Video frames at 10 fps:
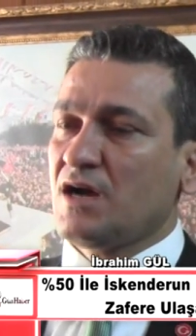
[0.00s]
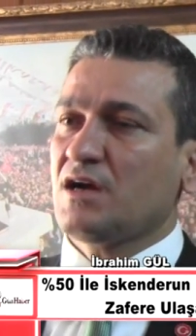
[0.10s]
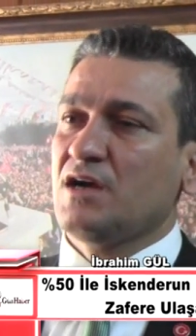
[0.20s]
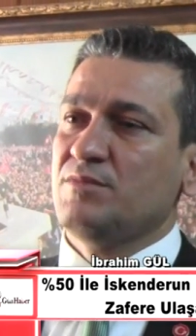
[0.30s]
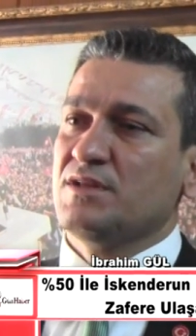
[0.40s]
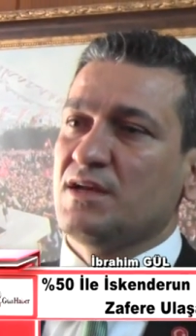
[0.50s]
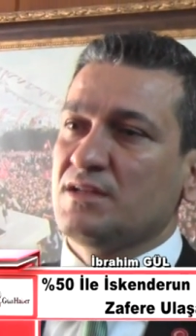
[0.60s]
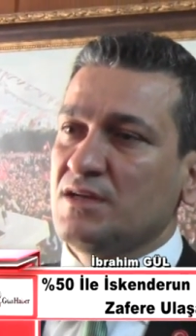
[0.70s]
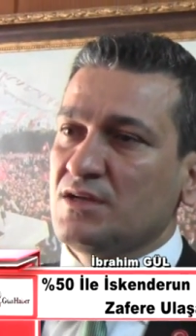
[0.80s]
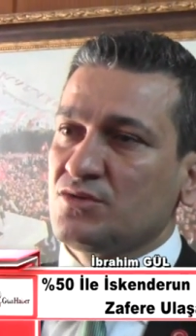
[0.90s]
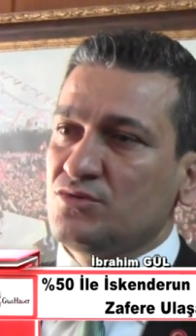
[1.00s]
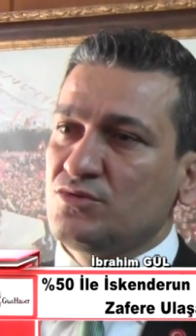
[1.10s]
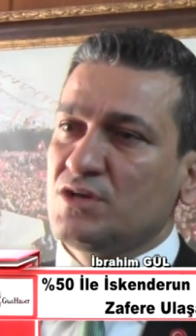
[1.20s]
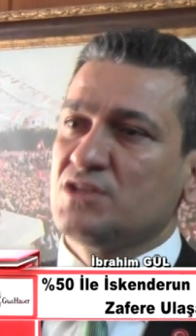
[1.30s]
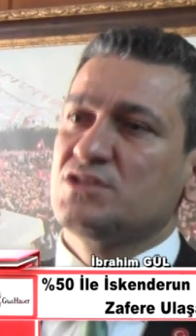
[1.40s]
Kan kaybeden,
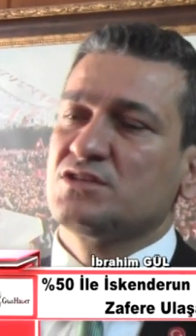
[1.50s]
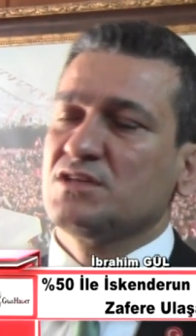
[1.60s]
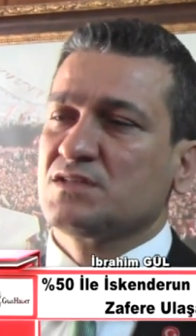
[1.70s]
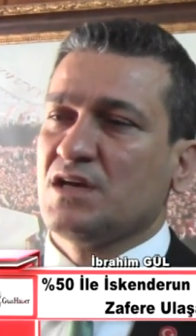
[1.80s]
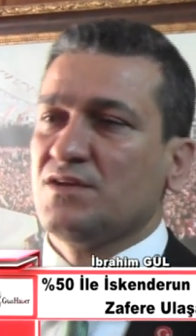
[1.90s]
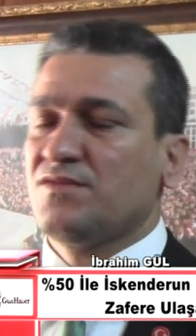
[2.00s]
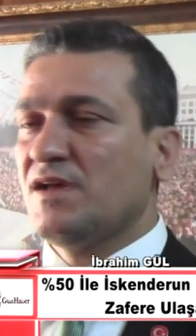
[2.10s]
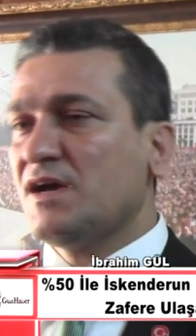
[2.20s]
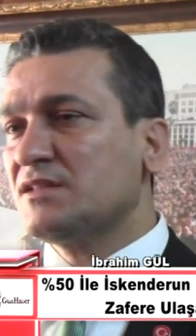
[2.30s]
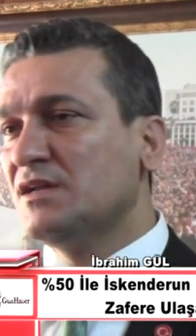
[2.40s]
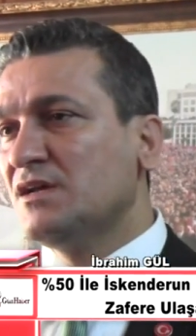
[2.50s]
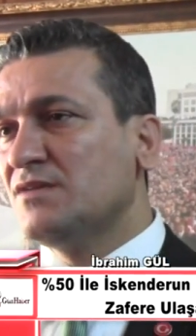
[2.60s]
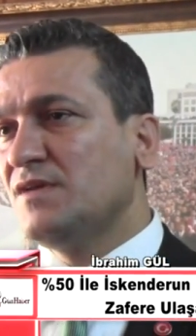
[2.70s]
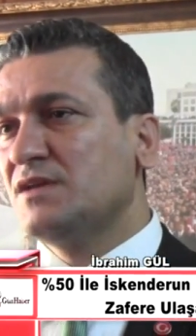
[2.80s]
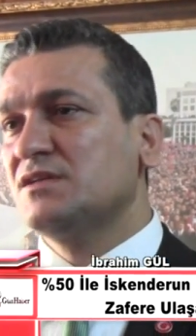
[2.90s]
gün geçtikçe zayıflayan
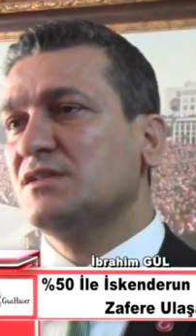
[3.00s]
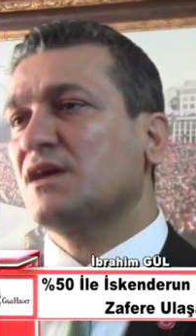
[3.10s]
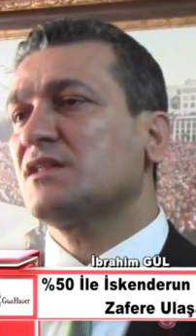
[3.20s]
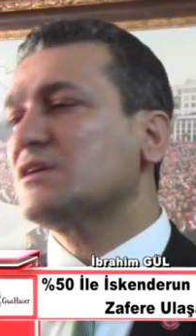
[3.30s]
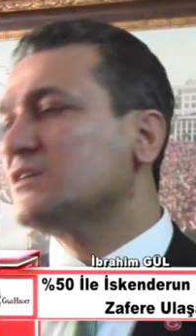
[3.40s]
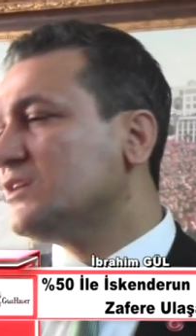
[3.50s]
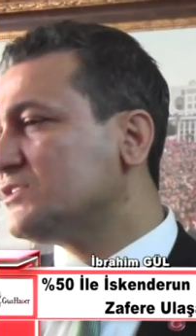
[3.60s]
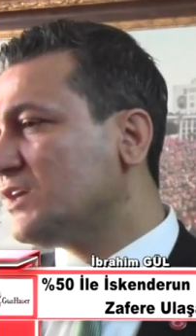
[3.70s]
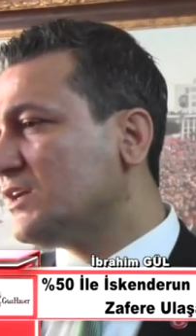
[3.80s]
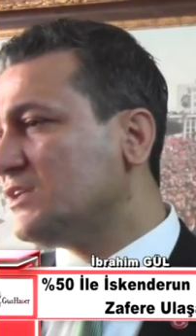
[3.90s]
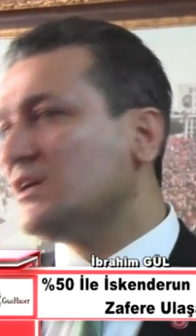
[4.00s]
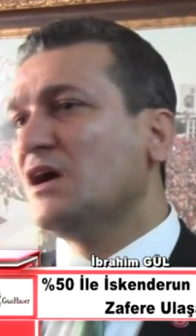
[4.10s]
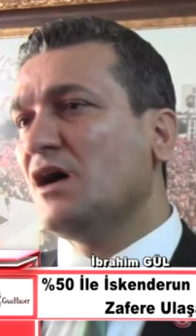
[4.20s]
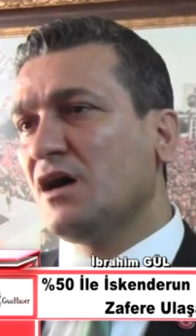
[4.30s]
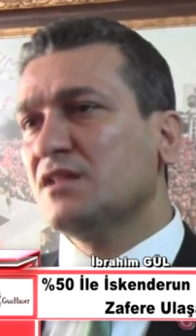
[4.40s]
ve iktidardan
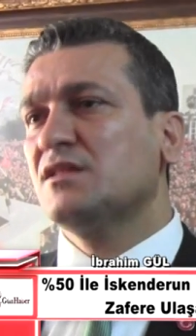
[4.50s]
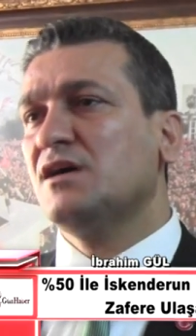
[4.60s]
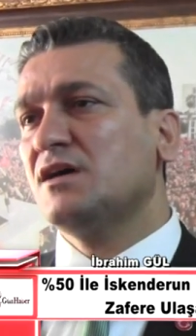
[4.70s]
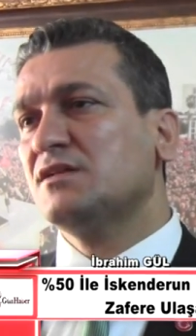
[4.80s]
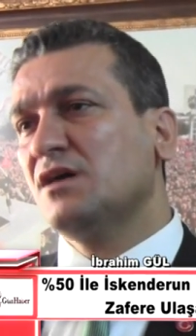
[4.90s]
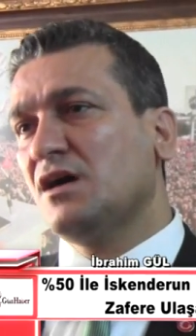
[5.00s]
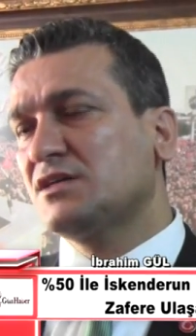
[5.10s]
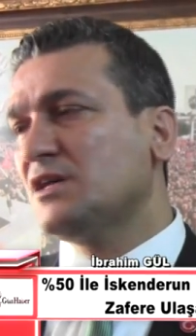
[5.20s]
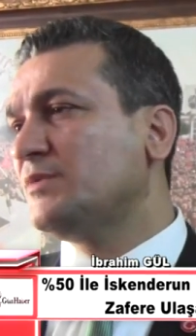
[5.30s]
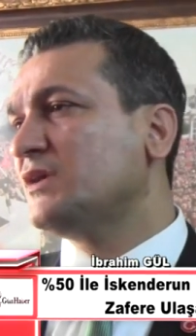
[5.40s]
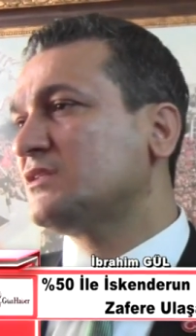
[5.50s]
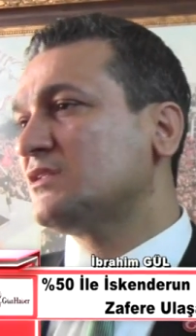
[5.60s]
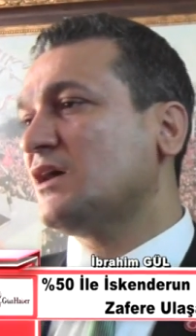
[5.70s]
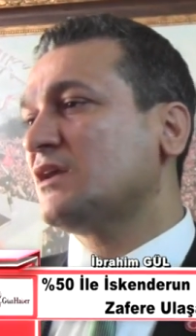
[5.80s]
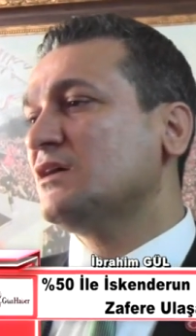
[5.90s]
gideceğini anlayan AKP
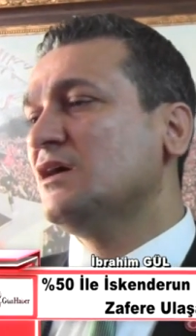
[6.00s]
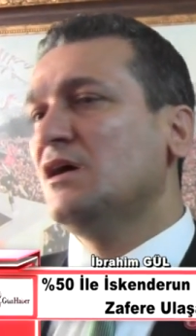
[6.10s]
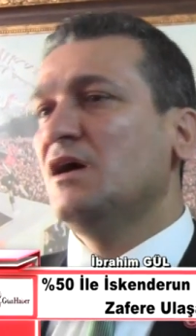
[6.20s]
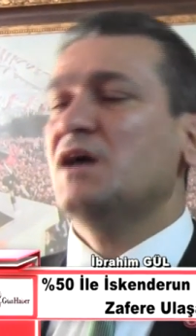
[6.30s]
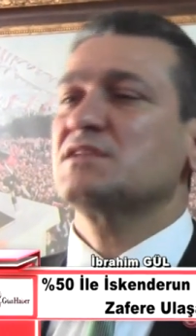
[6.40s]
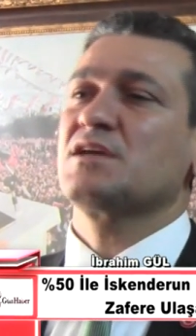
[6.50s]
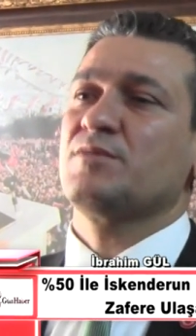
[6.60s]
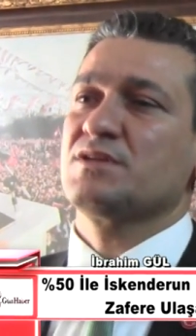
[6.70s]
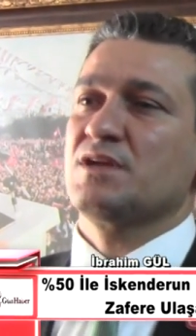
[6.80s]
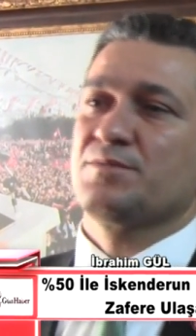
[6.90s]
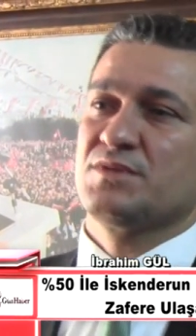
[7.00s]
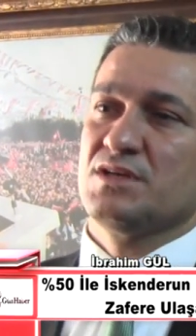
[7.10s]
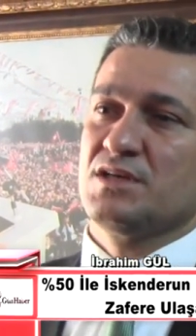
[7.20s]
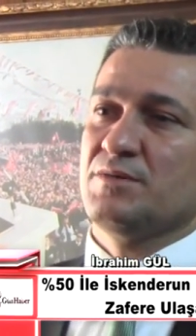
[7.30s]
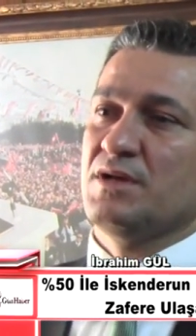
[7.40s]
iktidarı her zaman
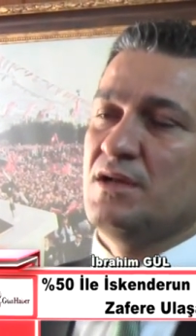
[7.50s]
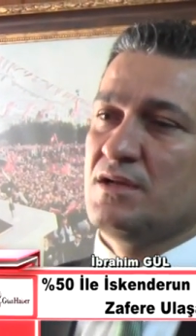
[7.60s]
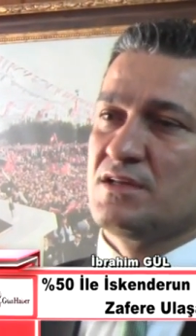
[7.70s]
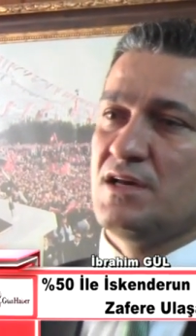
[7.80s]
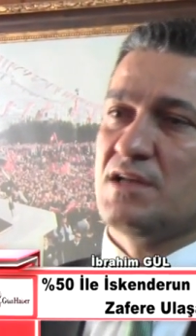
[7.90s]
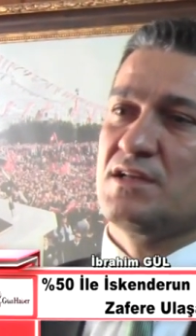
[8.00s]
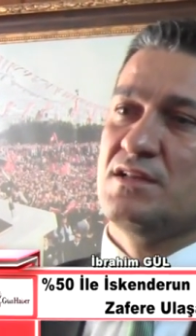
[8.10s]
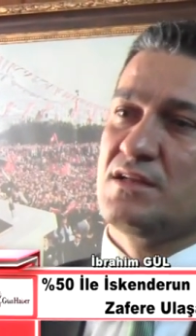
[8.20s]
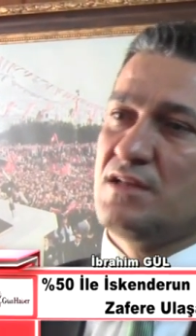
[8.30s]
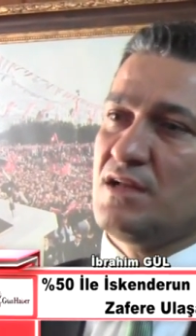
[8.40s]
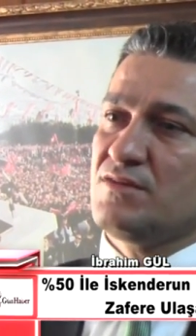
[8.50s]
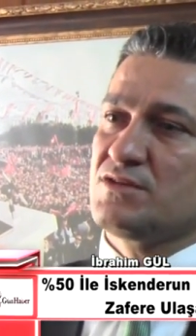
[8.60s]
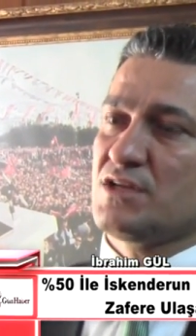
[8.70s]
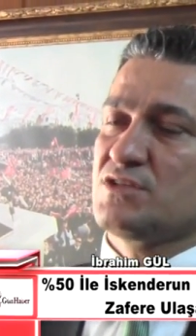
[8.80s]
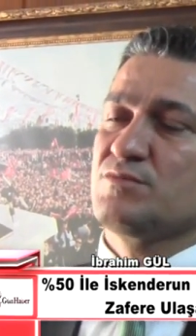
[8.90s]
yaptığı gibi
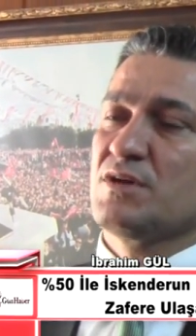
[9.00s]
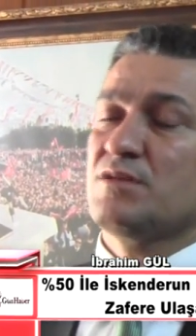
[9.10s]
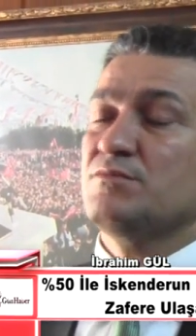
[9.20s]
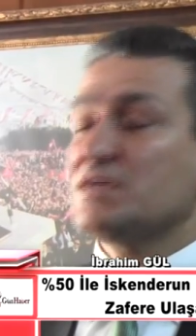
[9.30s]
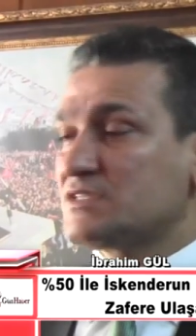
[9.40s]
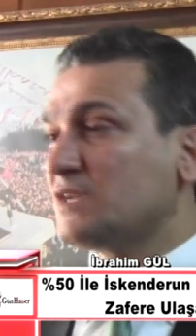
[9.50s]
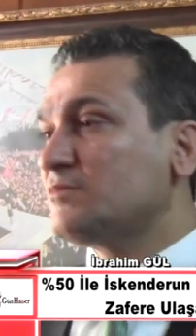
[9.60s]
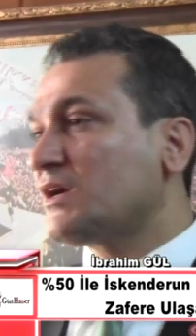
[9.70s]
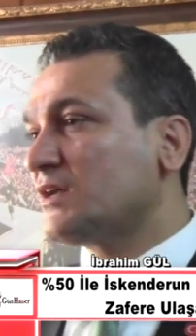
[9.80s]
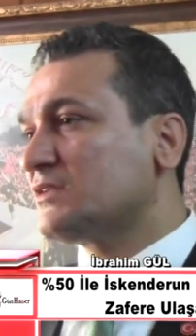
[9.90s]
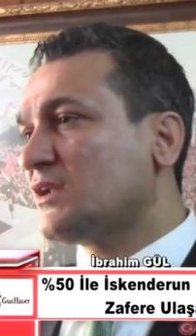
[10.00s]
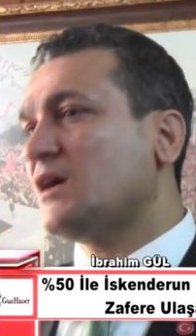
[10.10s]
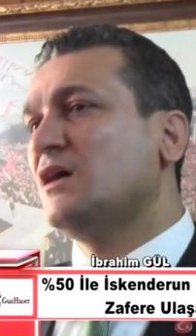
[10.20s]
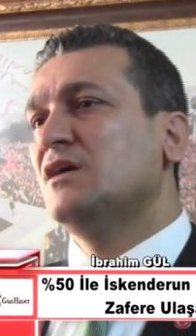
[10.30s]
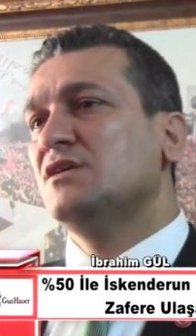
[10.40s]
gerginlikten ve çatışmadan beslenmek
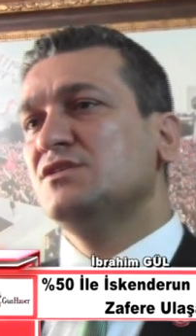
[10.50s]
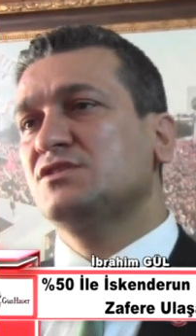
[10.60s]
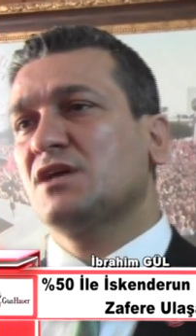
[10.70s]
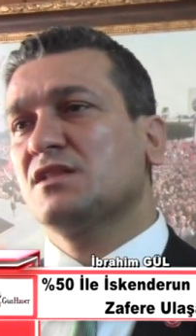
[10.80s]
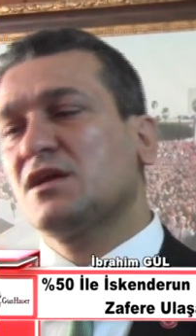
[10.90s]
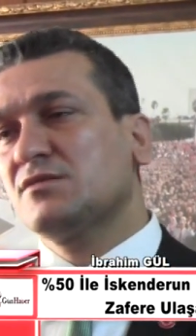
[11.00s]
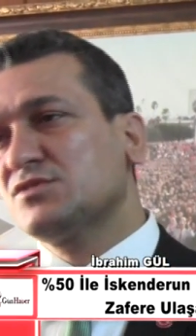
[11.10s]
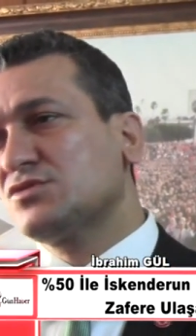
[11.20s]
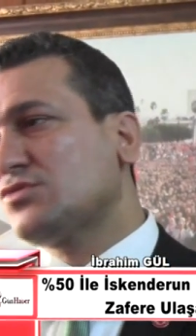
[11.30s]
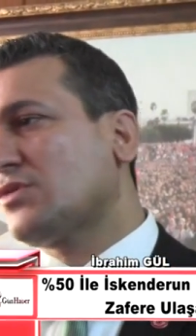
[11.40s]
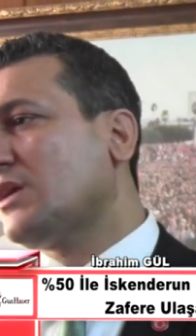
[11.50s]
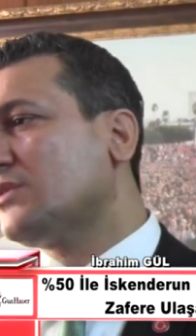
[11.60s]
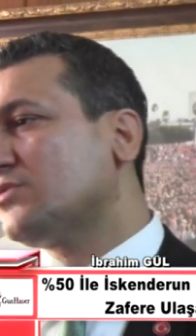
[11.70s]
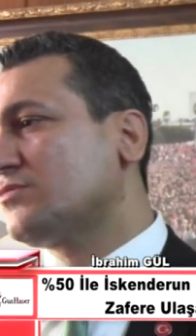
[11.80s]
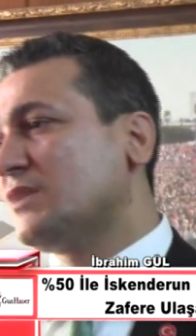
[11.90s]
adına insanlarımızı
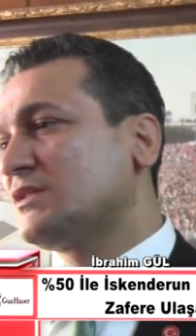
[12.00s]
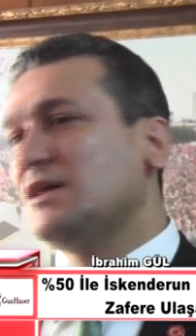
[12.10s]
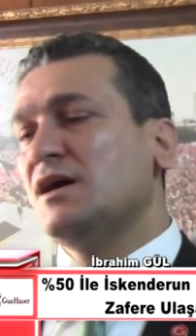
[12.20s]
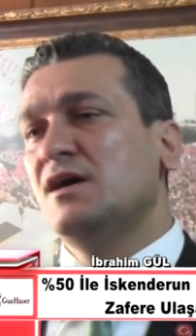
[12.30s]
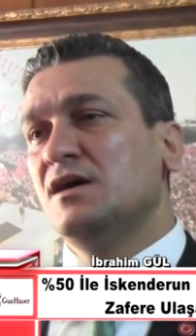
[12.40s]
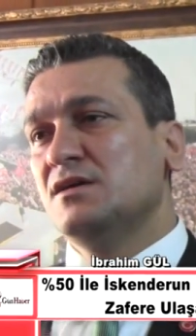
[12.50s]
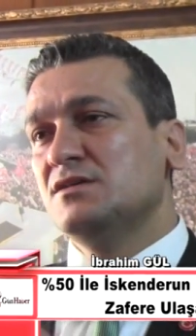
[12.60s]
sokağa dökmekte,